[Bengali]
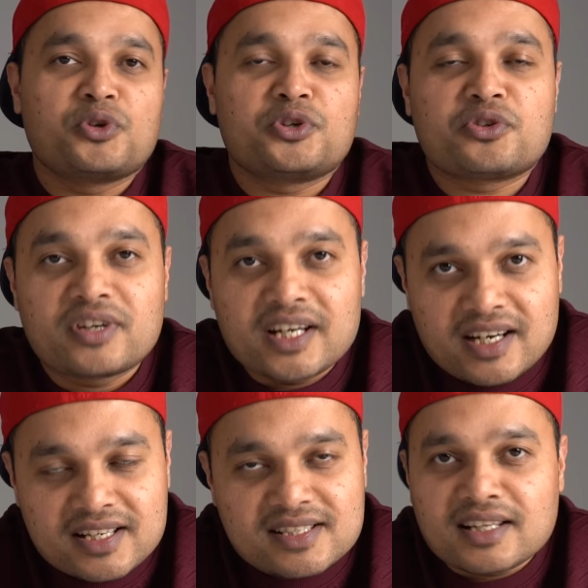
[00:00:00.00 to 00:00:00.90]
মনিটরে
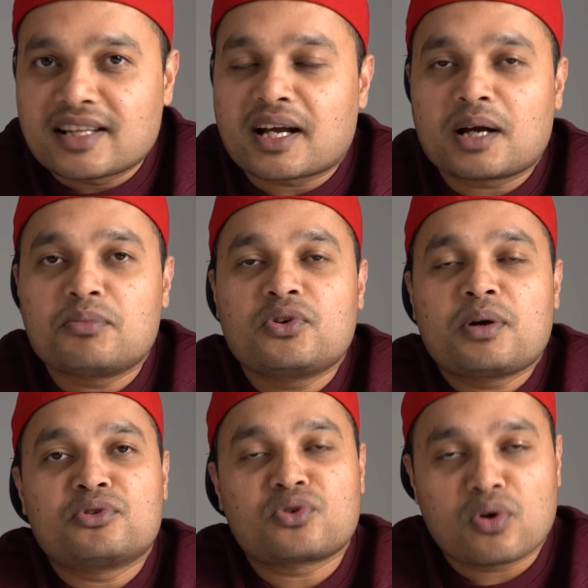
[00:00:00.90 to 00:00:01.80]
রেজাল্ট দেখাবো
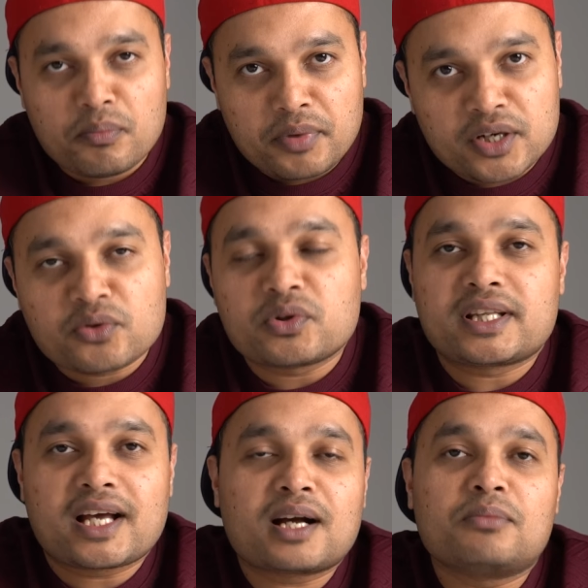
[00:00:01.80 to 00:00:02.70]
এবং কম্পেয়ার করে
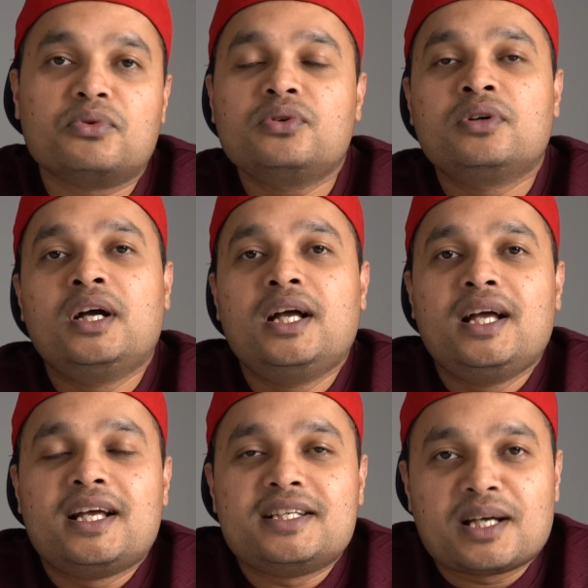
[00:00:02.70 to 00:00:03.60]
দেখাবো
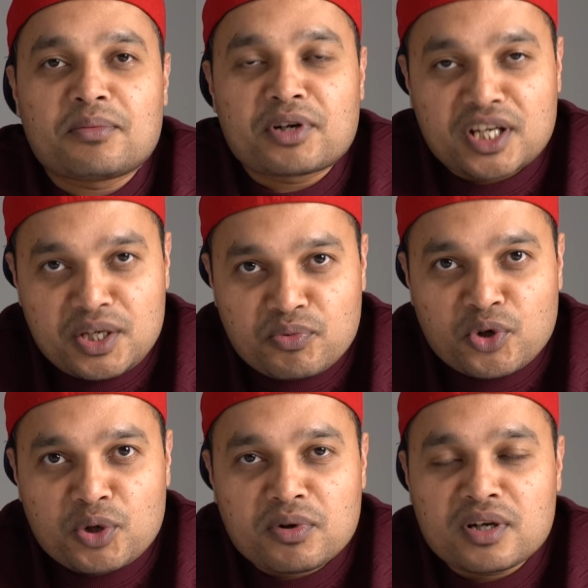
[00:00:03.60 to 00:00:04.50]
যে আমার কি
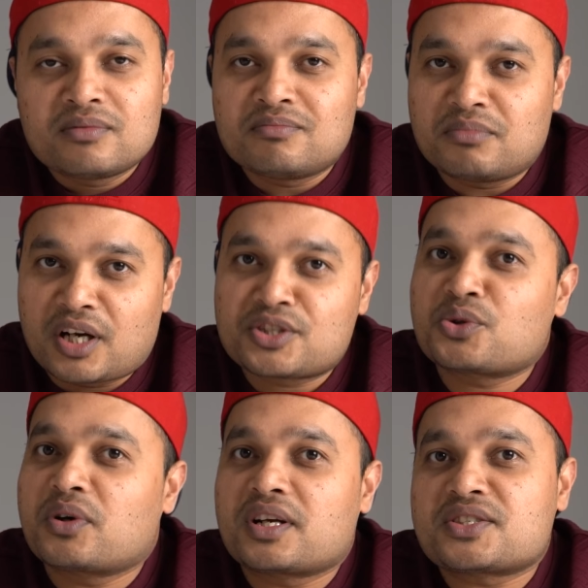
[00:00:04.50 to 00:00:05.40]
পরিমাণ ব্লাড
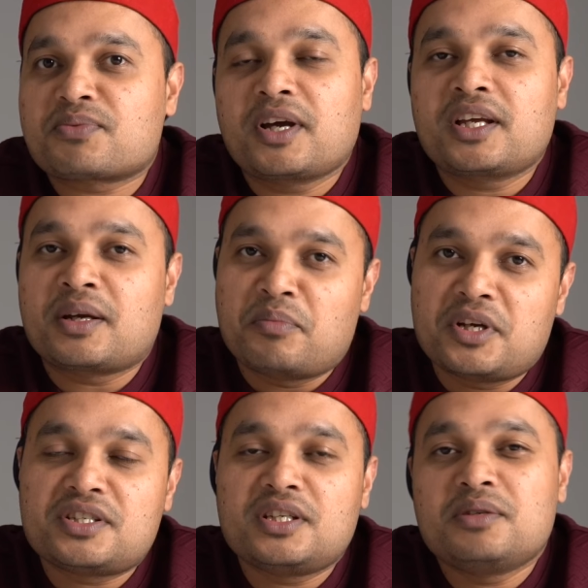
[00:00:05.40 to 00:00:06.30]
সুগার স্পাইক
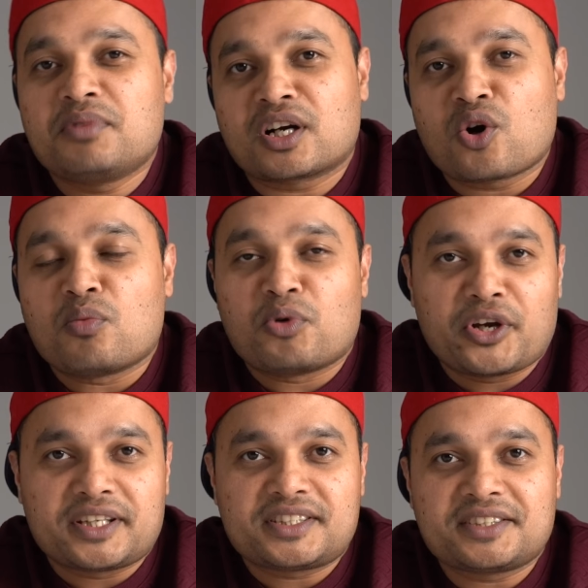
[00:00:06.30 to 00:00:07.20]
বেশি বা কম
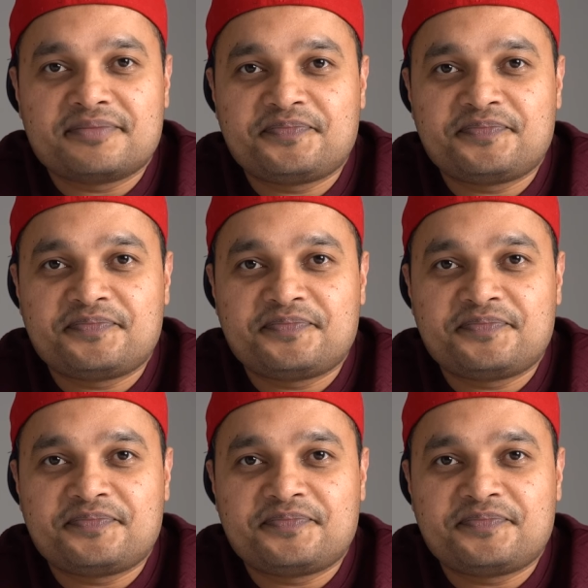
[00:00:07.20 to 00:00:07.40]
হয়েছে